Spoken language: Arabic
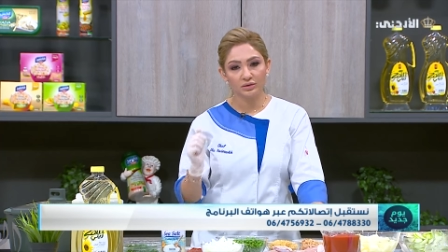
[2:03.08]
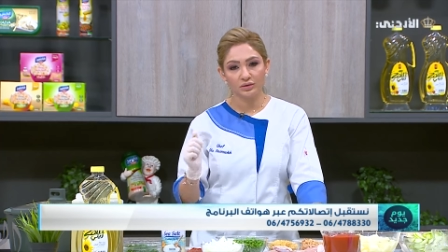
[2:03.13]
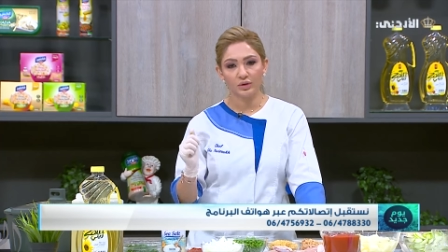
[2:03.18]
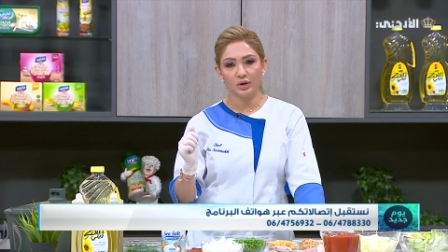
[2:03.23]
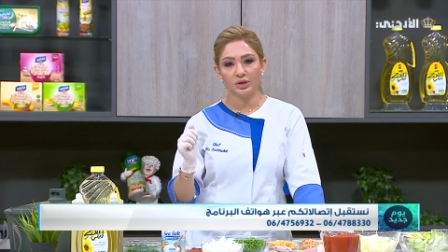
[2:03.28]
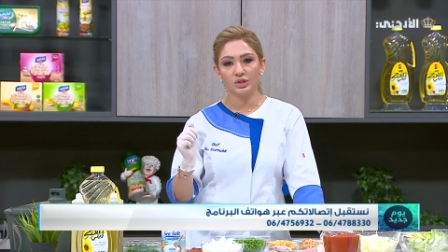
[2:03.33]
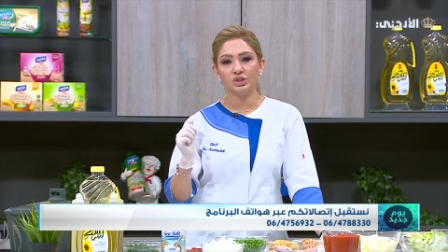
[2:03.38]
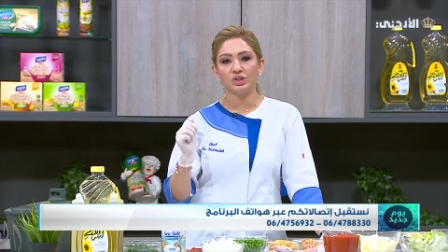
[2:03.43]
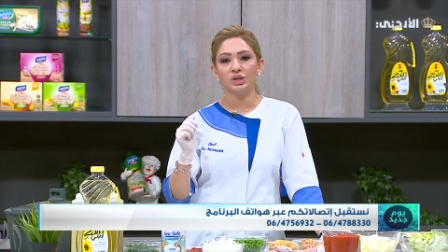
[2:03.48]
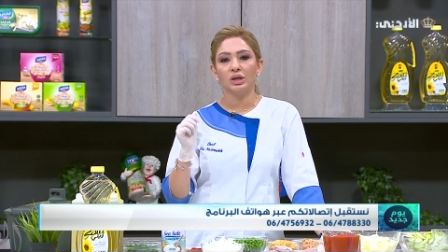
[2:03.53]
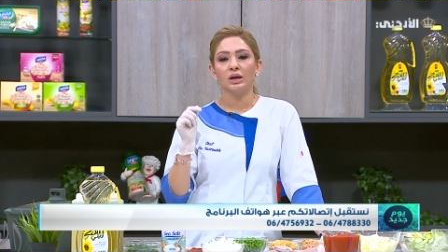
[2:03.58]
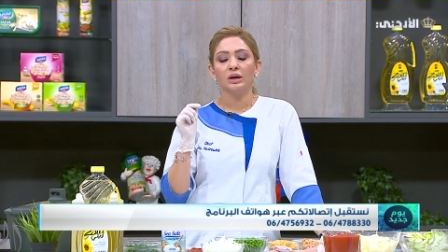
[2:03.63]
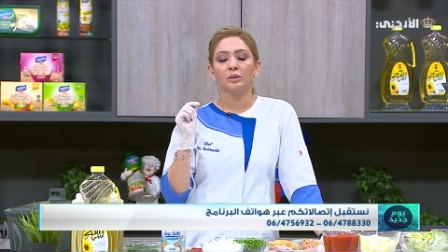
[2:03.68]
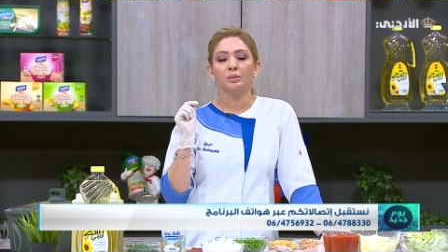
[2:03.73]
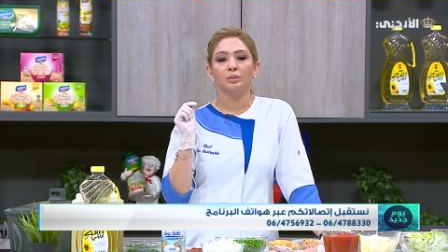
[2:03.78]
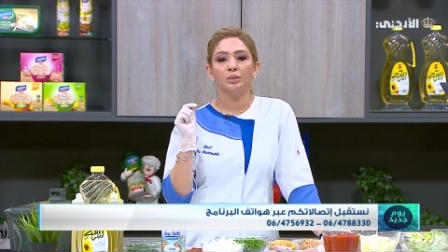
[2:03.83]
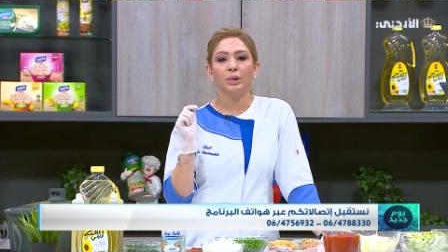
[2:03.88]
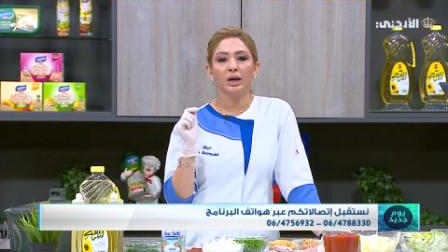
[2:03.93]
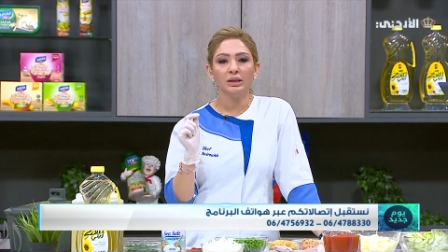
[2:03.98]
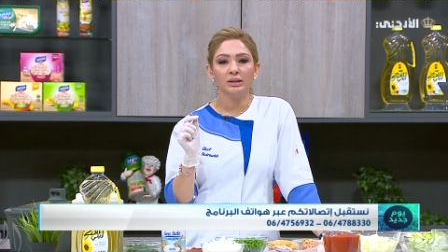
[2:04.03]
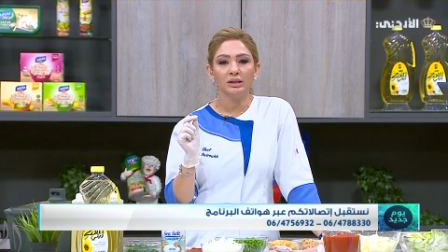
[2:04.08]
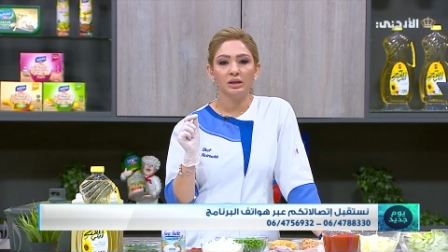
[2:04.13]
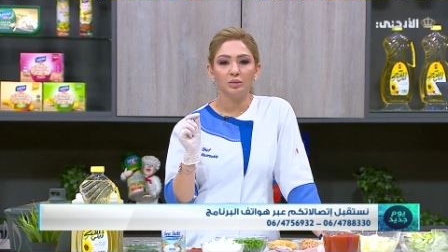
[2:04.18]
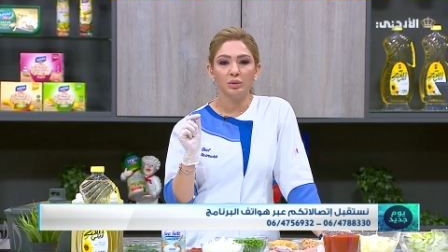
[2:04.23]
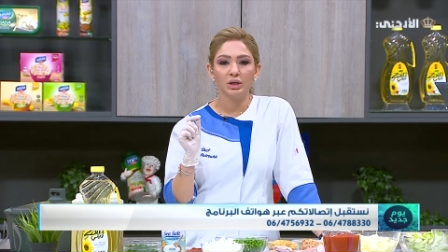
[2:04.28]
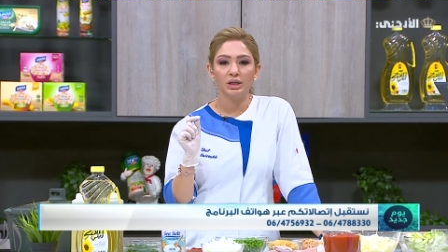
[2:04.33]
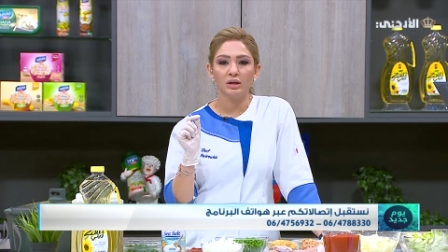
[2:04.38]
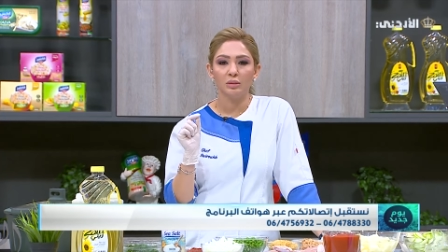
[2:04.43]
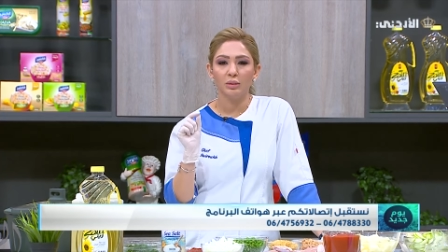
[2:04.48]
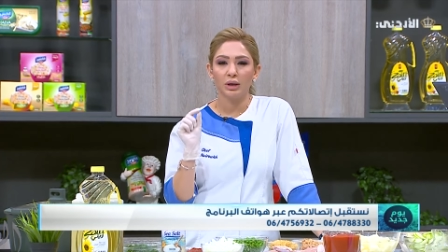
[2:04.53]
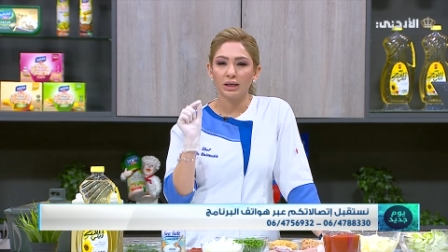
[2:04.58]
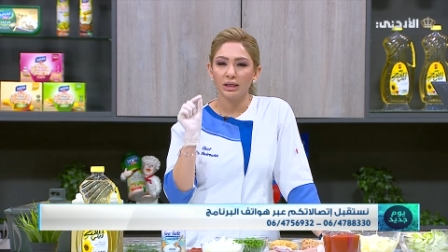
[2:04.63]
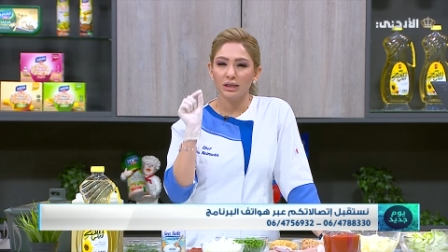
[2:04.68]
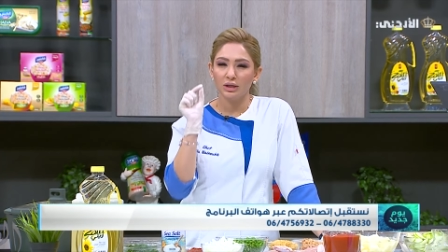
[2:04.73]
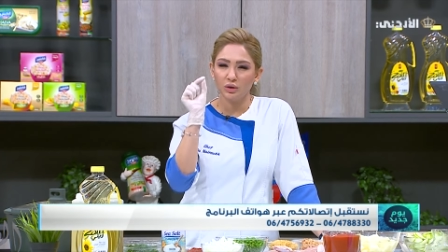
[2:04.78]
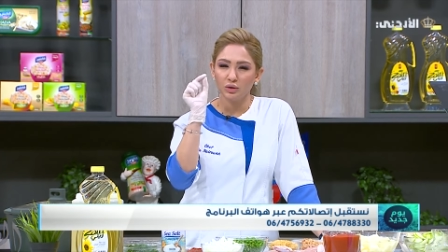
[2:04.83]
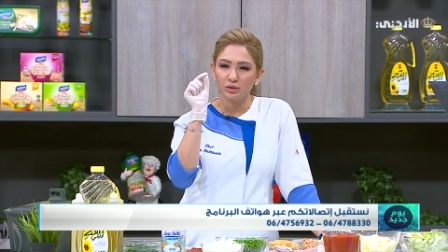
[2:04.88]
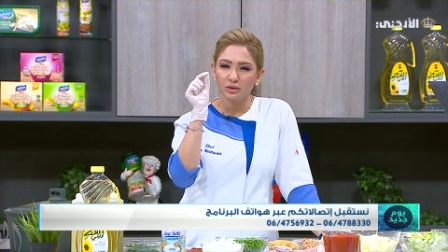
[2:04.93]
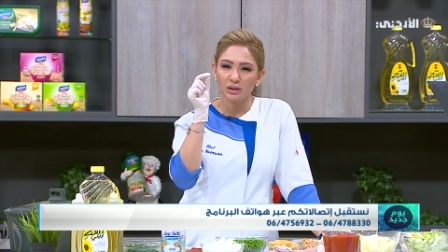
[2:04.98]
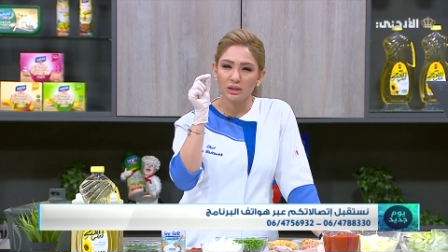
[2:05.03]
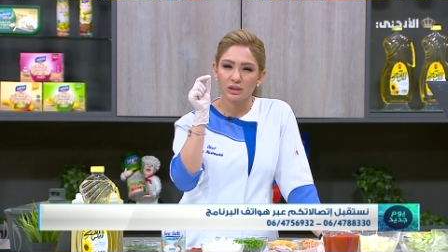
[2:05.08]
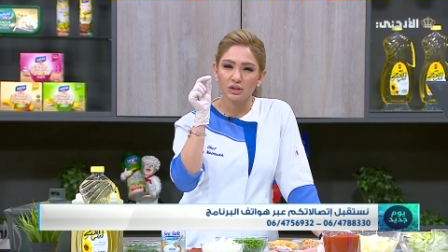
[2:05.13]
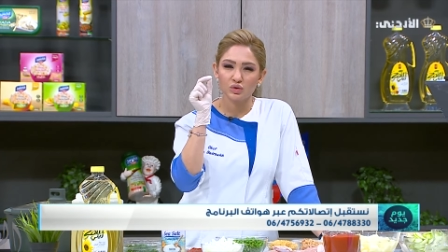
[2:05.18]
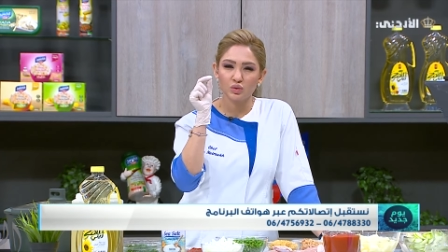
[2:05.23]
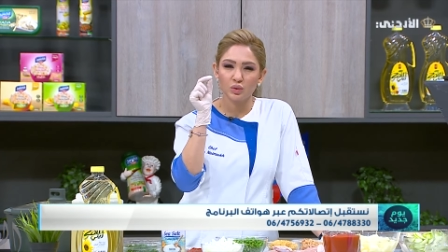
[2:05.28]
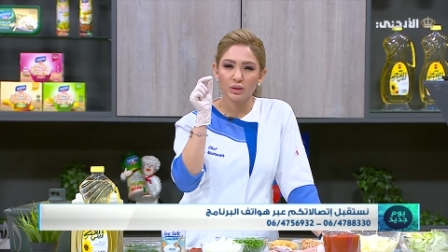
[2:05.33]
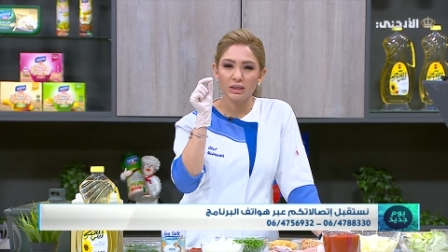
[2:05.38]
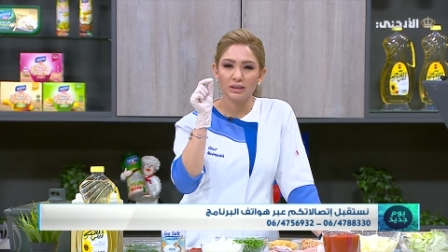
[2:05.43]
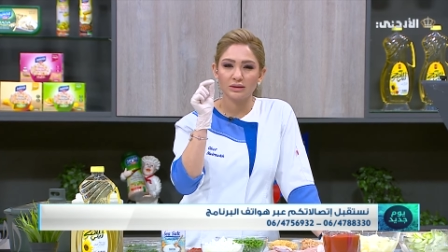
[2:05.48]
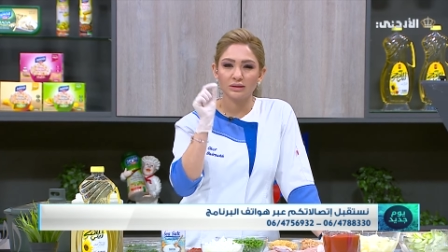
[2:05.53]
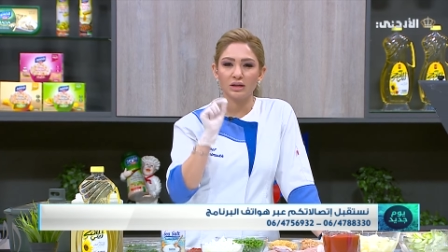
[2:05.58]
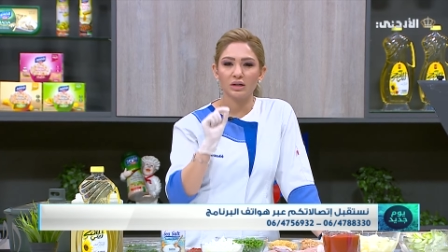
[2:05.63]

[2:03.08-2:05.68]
فريش بعد المي المغلية حط لك شوية